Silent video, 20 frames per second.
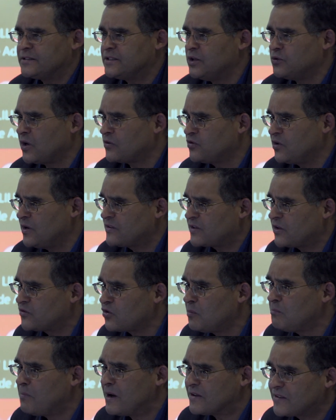situaciones que
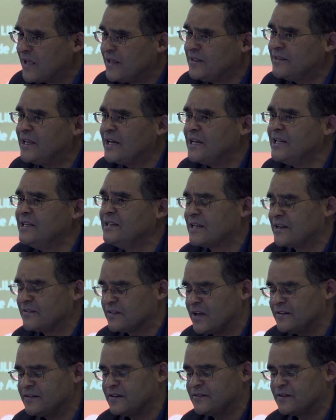son bastante
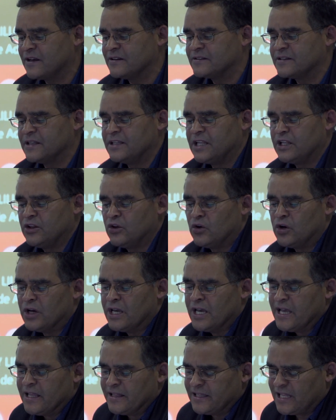interesantes en el sentido
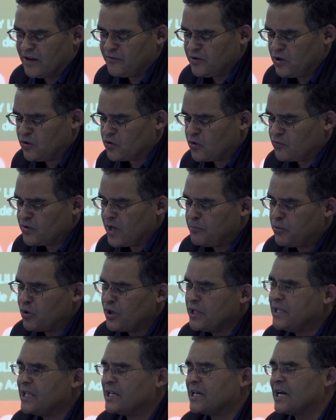de la filosofía
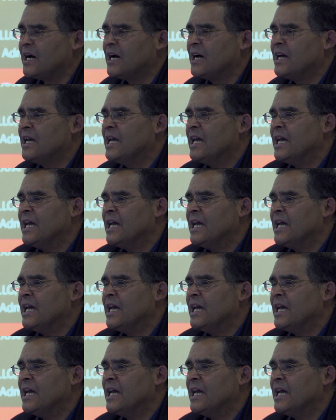política.